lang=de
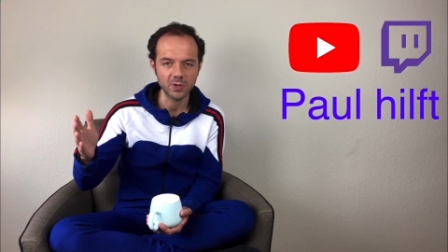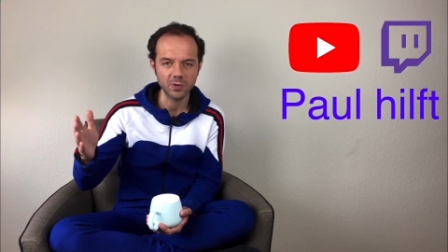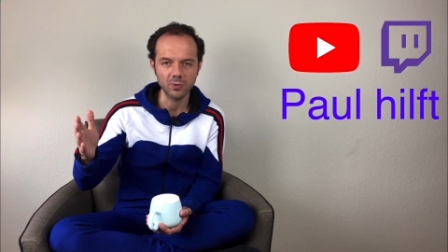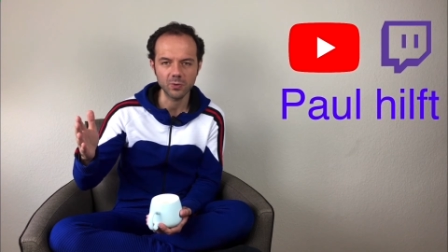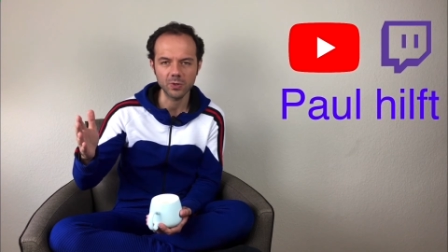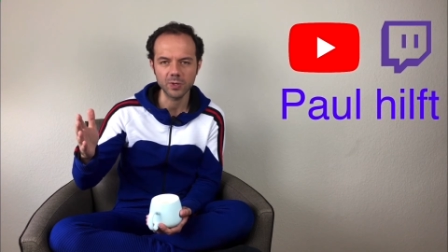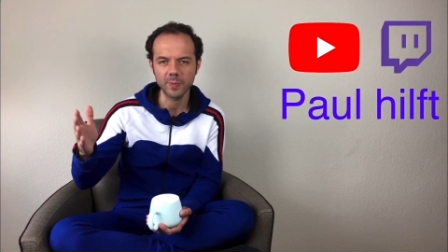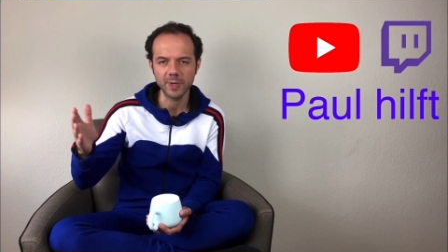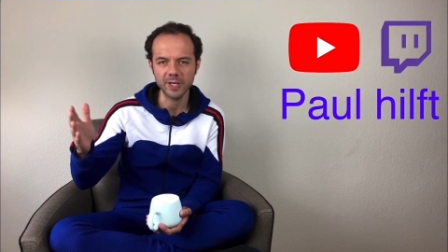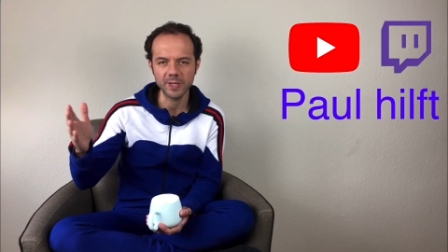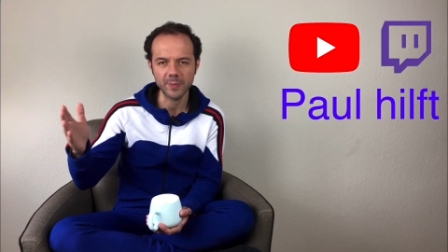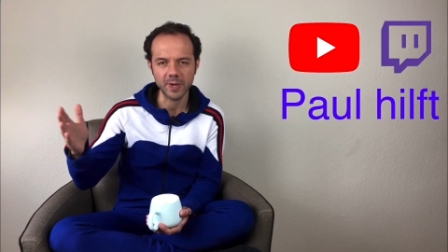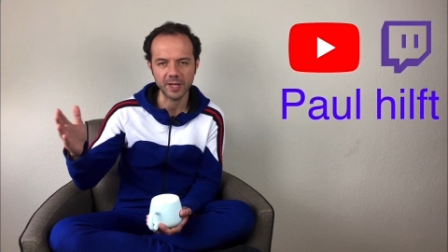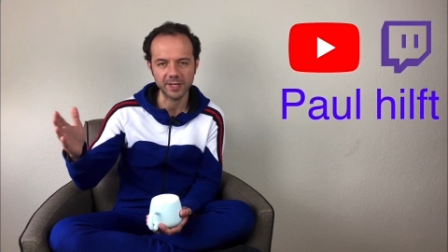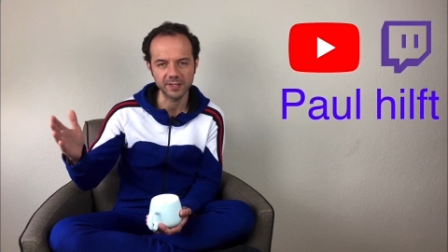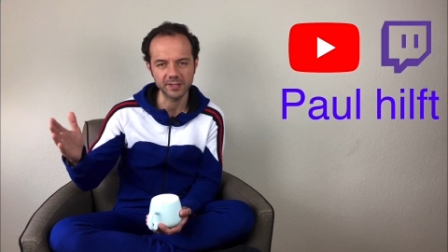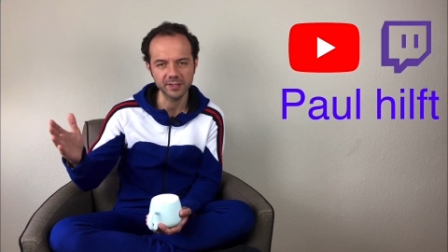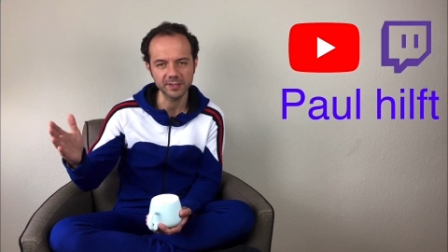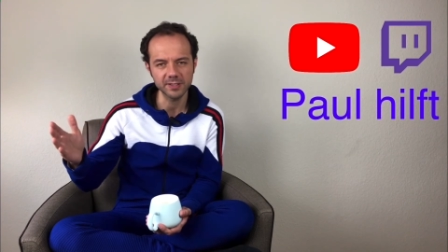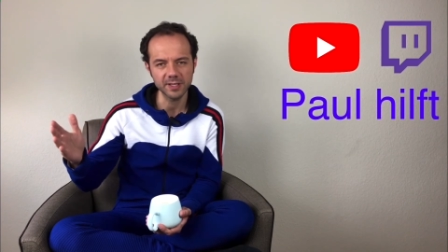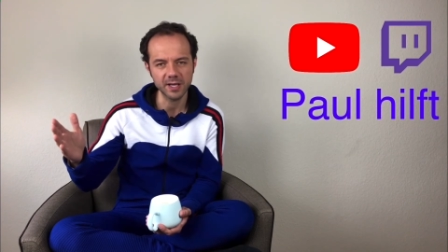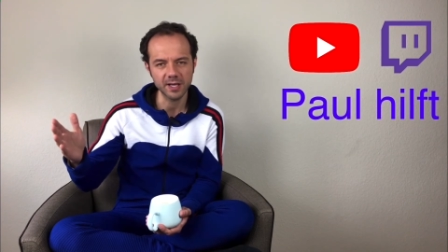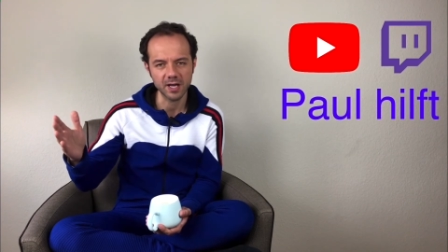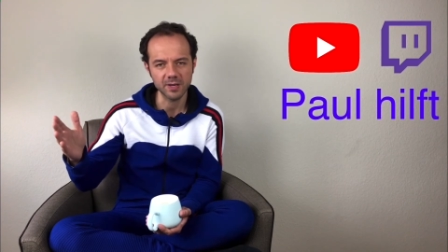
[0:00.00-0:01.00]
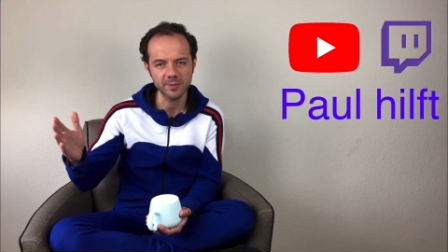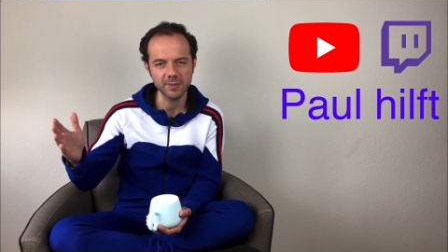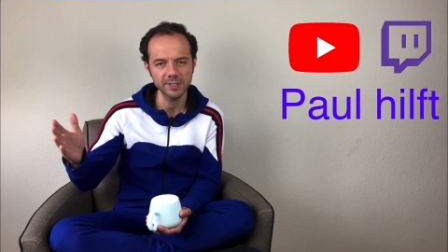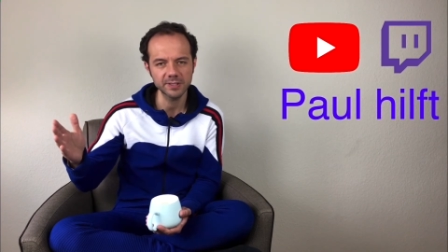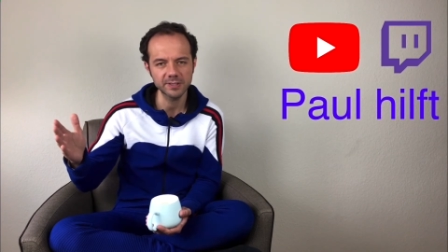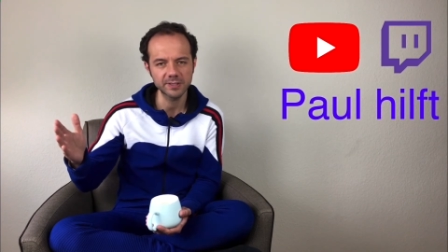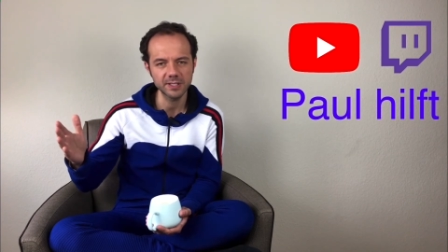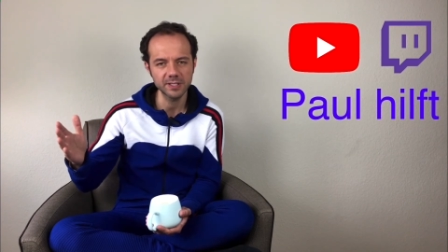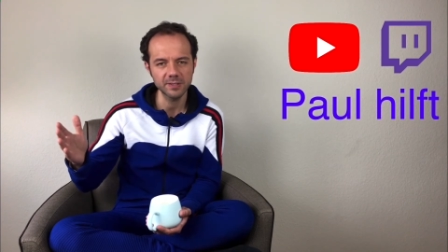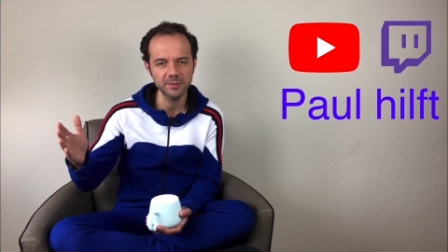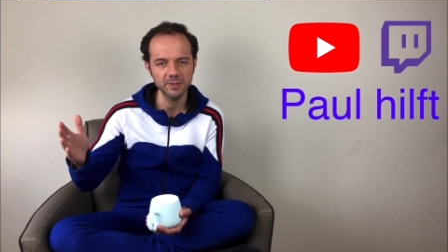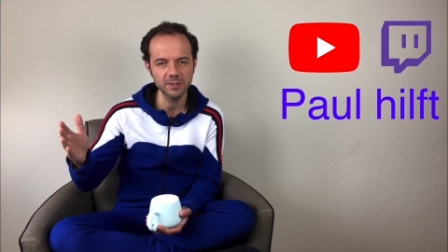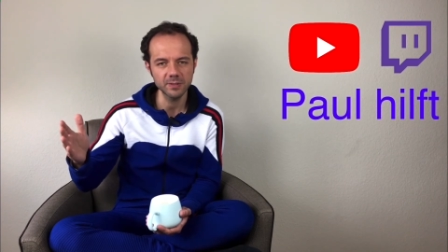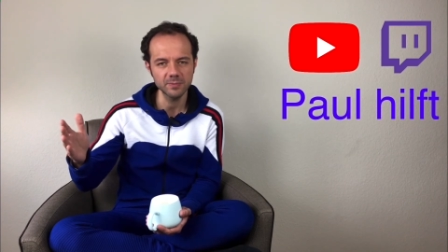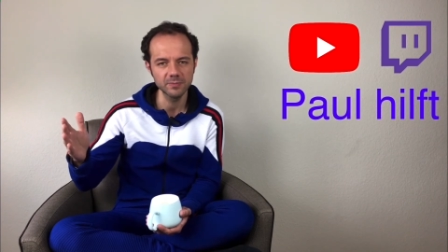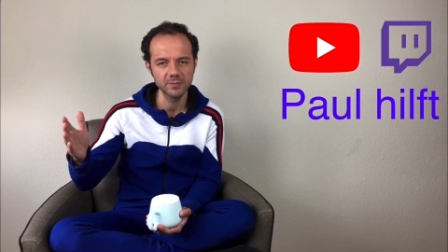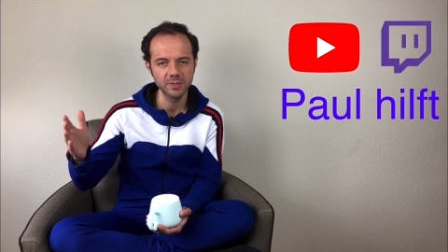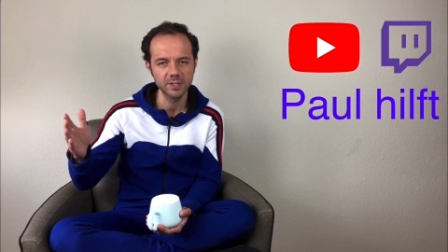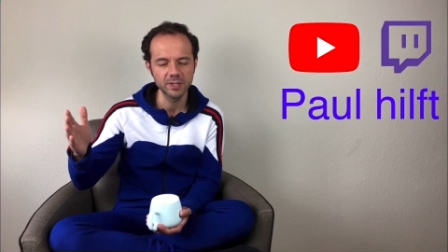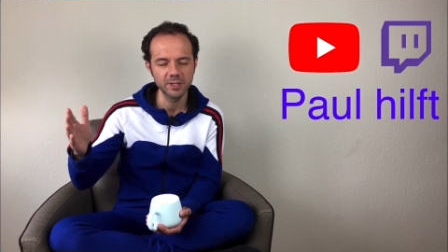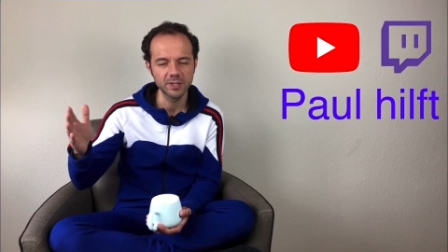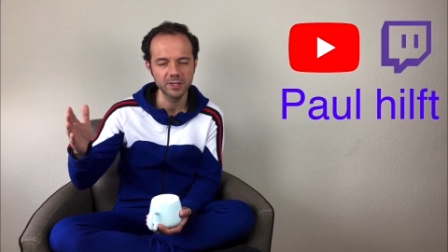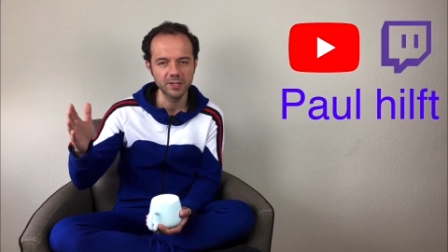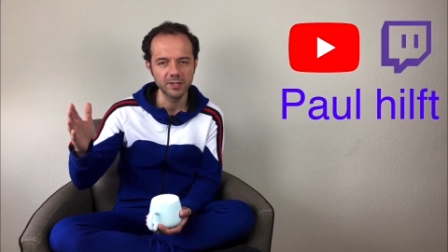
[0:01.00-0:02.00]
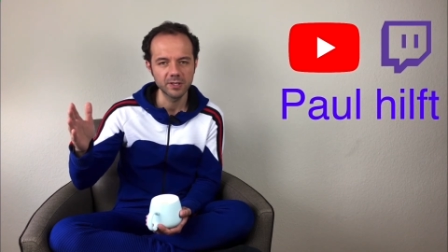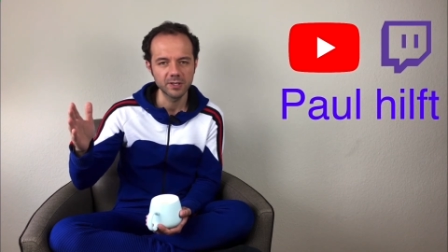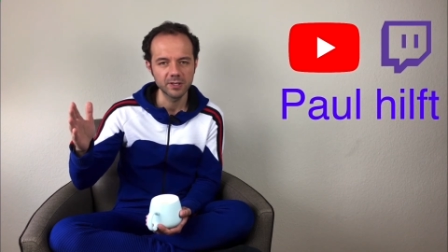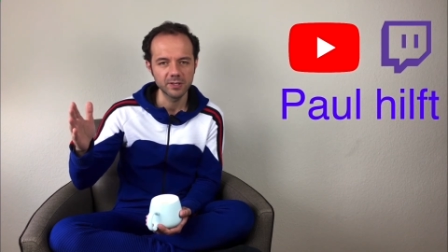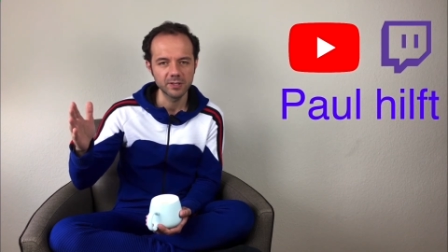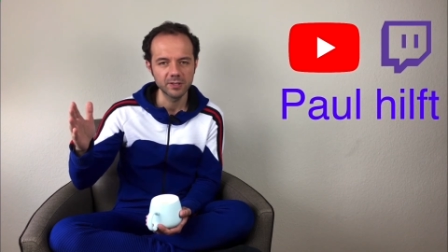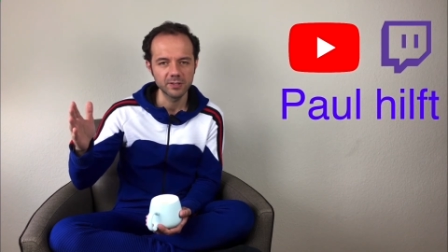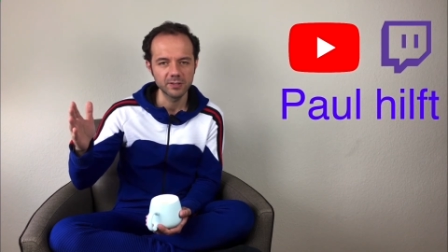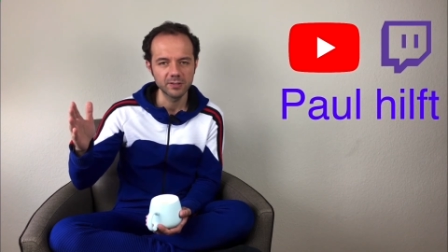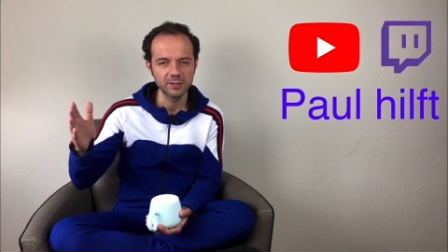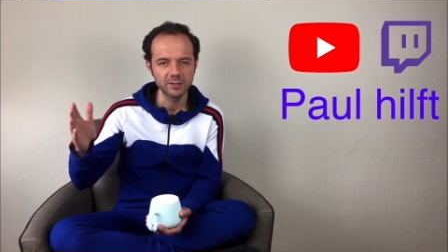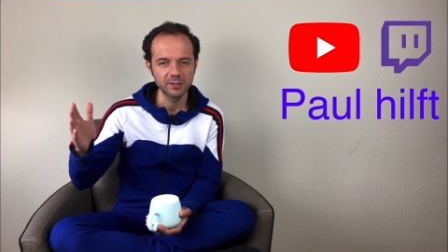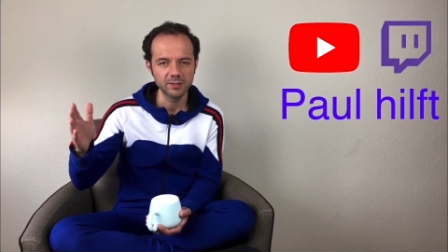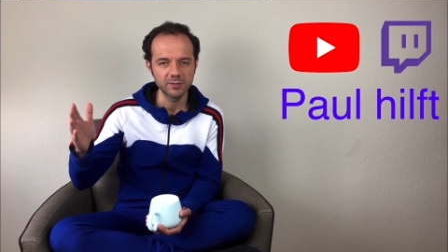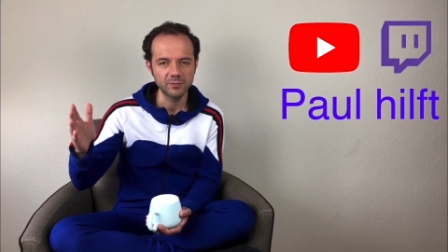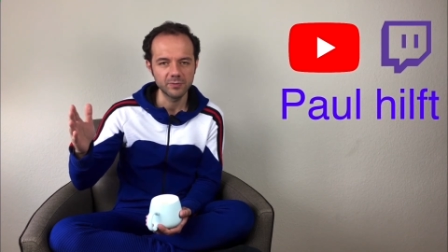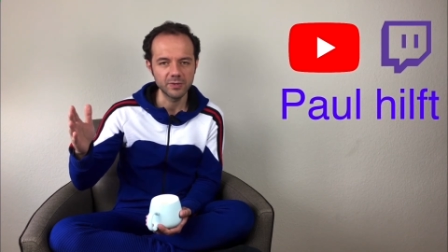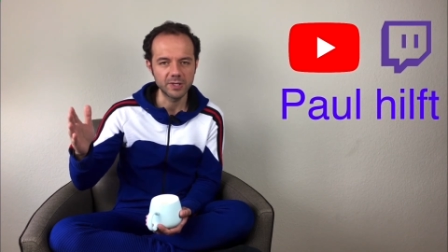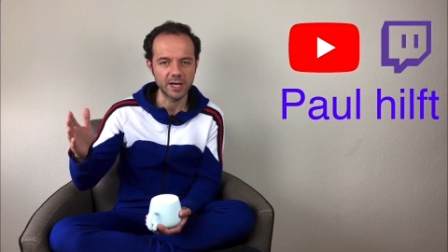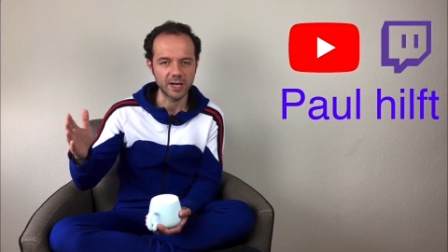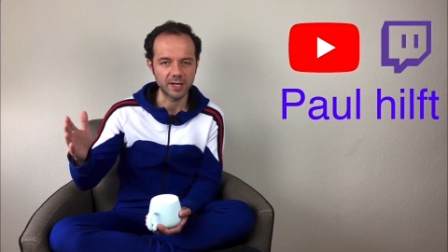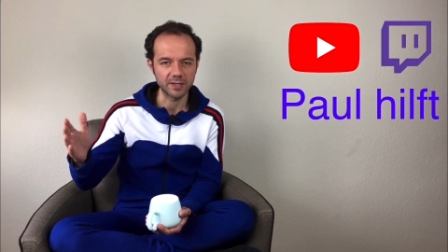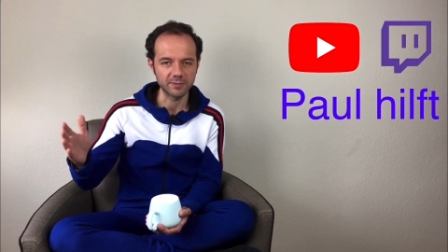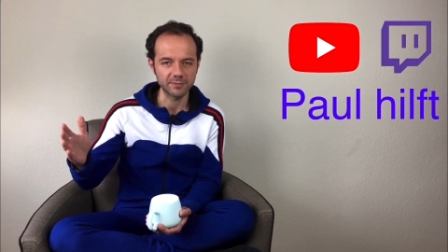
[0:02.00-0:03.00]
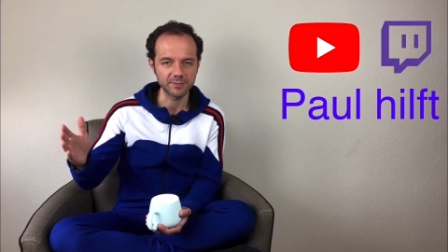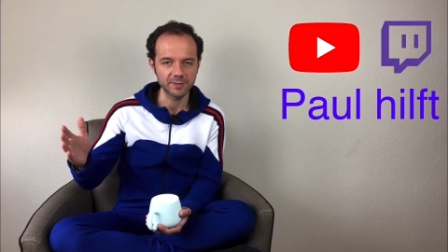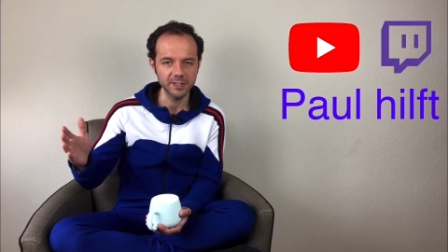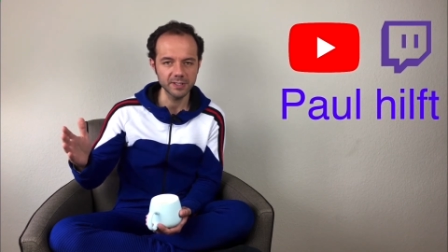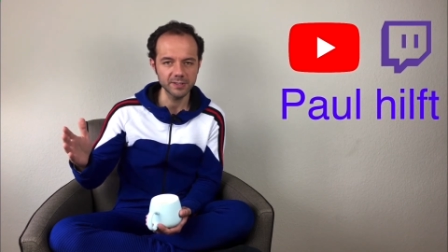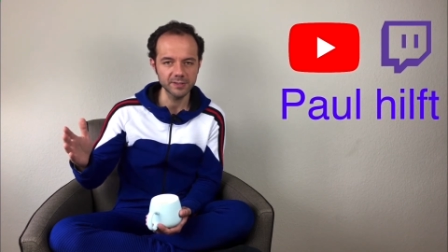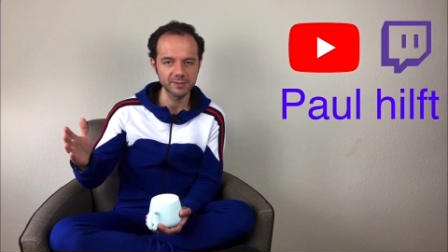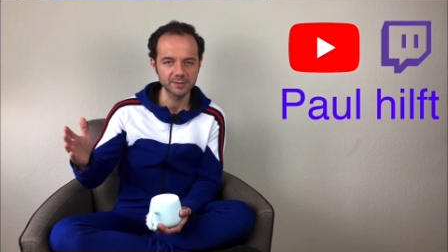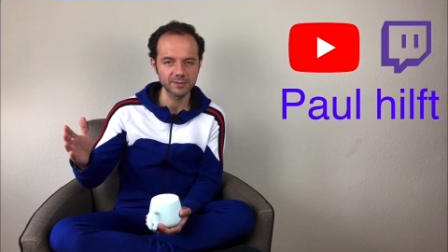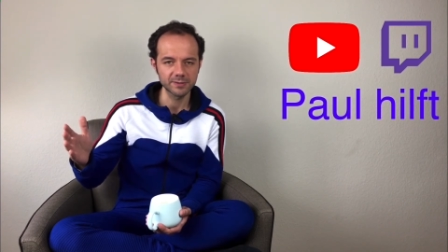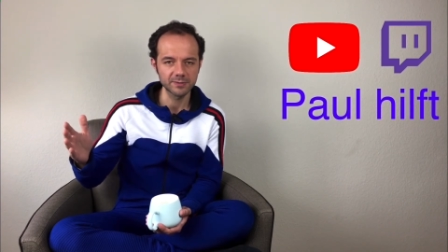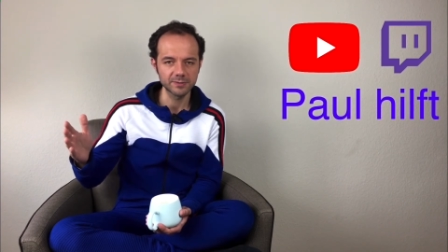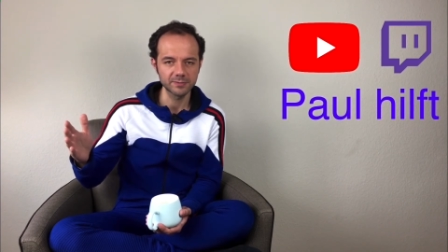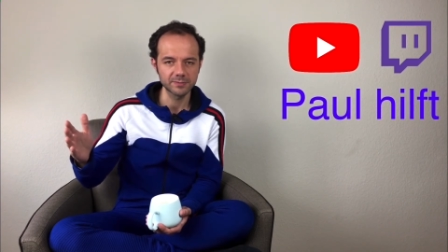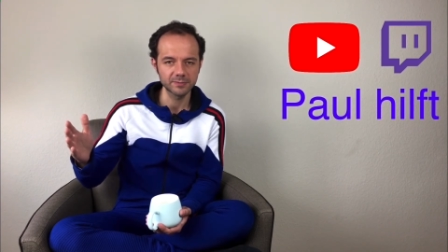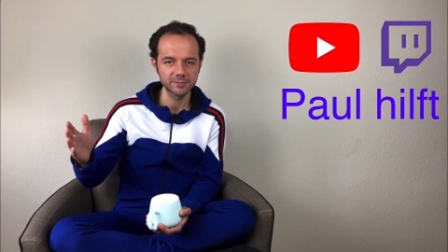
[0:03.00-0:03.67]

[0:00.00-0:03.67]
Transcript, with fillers: oder bei einem anderen Arbeitgeber wieder anfängst,